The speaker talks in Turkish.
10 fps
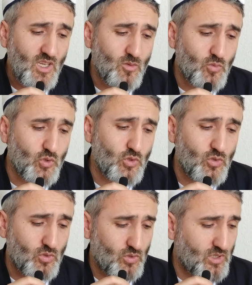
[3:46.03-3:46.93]
Bunu
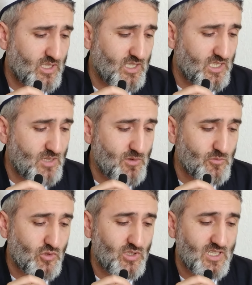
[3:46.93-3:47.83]
e, İmam-ı
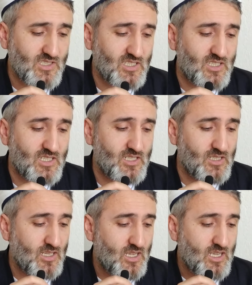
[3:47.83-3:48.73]
Suyut Hazretleri'nin
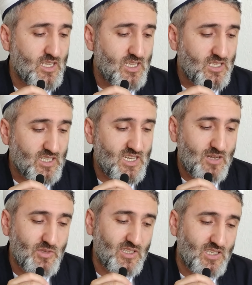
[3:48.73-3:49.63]

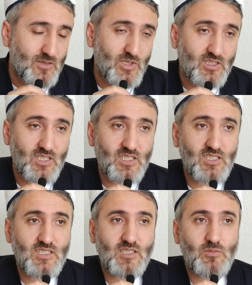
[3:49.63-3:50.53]
Kıyamet Alametleri
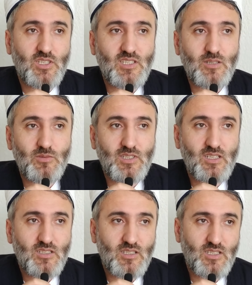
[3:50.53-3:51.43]
isimli
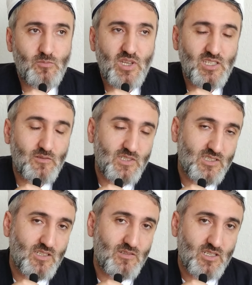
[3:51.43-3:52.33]
kitabından e,
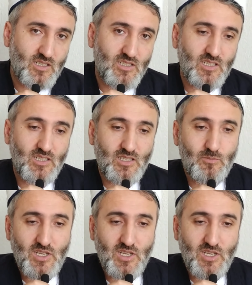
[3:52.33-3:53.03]
pdf'si de var internette.